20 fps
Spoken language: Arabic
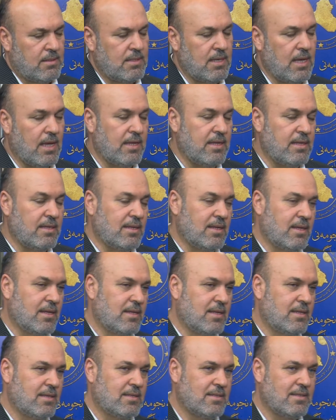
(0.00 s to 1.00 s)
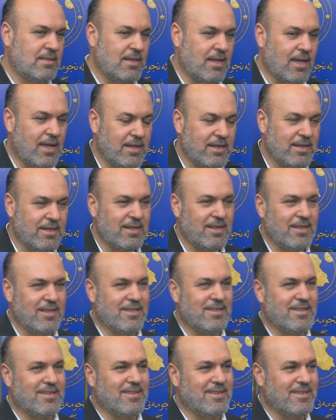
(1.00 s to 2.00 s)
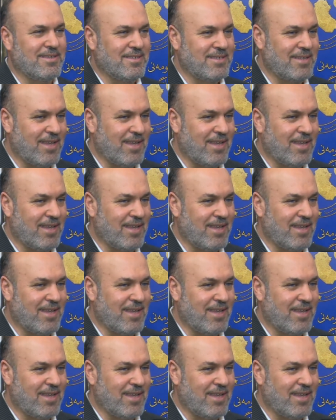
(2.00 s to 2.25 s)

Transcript: يعني يعني المقبلين؟